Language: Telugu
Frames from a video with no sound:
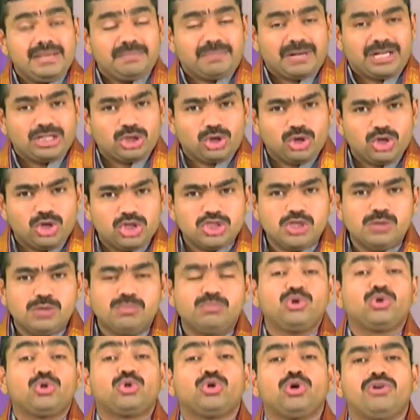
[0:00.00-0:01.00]
ఏ ప్రతిరోజు
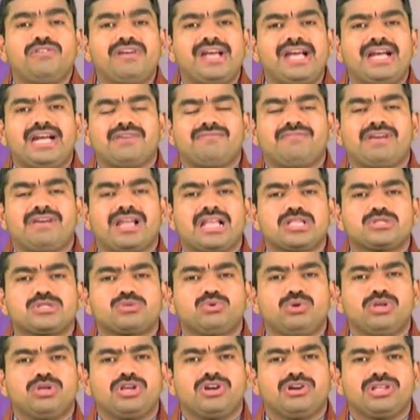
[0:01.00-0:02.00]
ముగ్గు వేయడం వల్ల
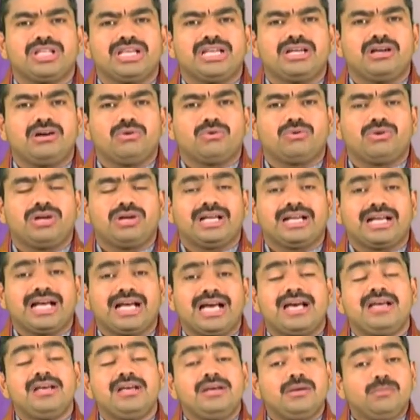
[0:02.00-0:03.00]
సూర్యోదయం
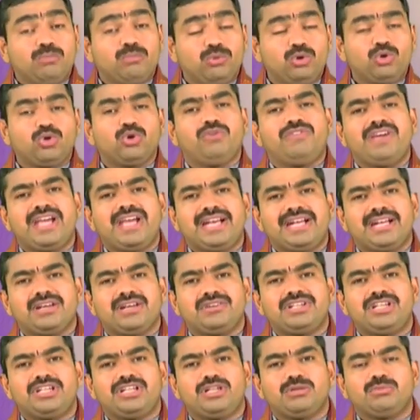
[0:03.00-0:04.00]
అవ్వకుండా ముగ్గు
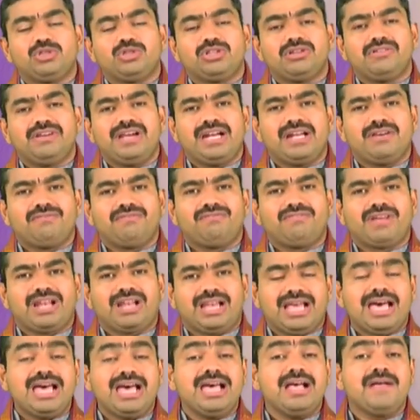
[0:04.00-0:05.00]
వేయడం ఇంటి ముందు వేయడం
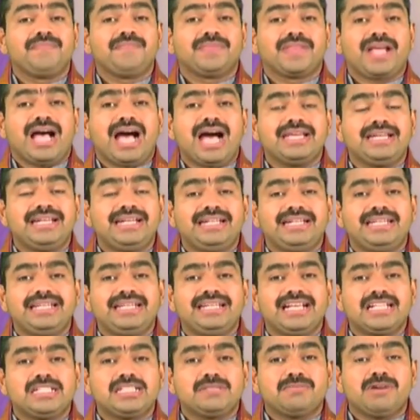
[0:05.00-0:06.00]
వల్ల ఆ
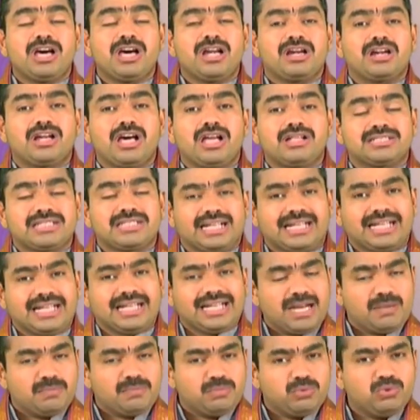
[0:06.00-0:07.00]
ఇంటి యజమానురాలు
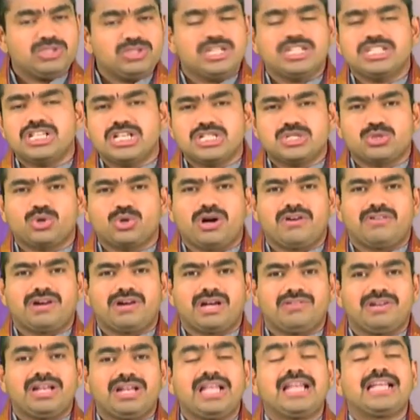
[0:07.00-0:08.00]
చక్కగా పూజ
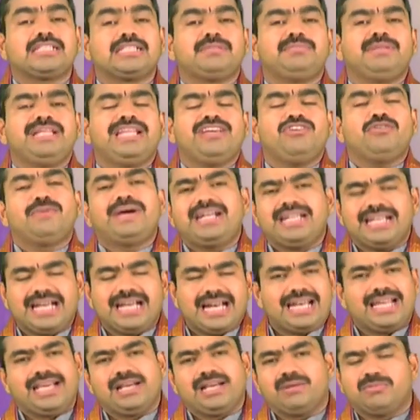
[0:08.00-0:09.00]
చేసుకోవడం వల్ల లక్ష్మీదేవి బయటికి
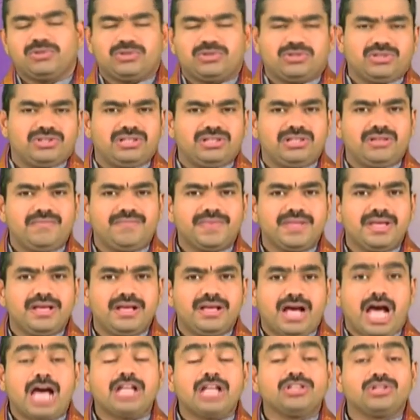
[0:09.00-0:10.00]
వెళ్ళలేకపోతుంది
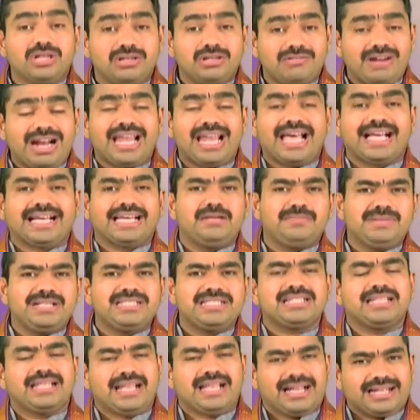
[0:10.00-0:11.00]
అందుకని వాళ్ళ అక్కని
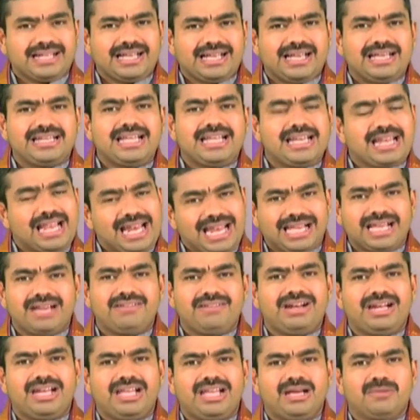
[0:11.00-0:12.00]
పిలిచింది అక్క నేను
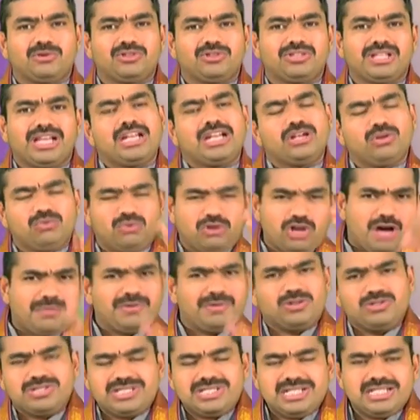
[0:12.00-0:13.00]
ఎలాగా వెళ్ళలేకపోతున్నాను నువ్వు
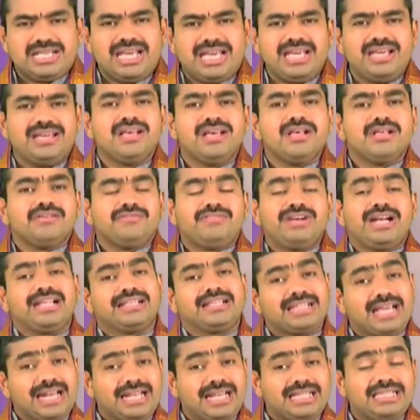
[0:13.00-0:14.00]
లోపలికి వచ్చేసే
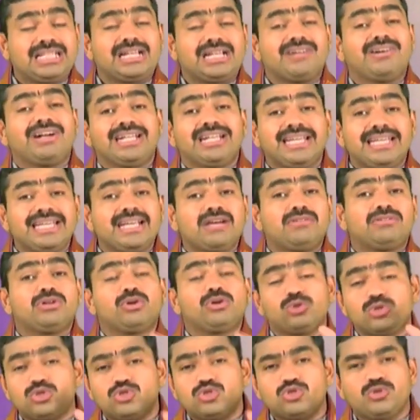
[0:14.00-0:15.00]
వీళ్ళ దరిద్రం అంటే
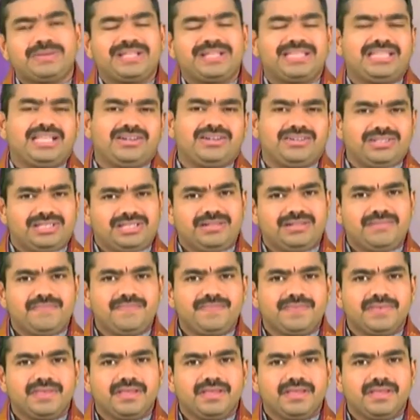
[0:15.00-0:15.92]
ఏమిటో రుచి చూపిద్దామంది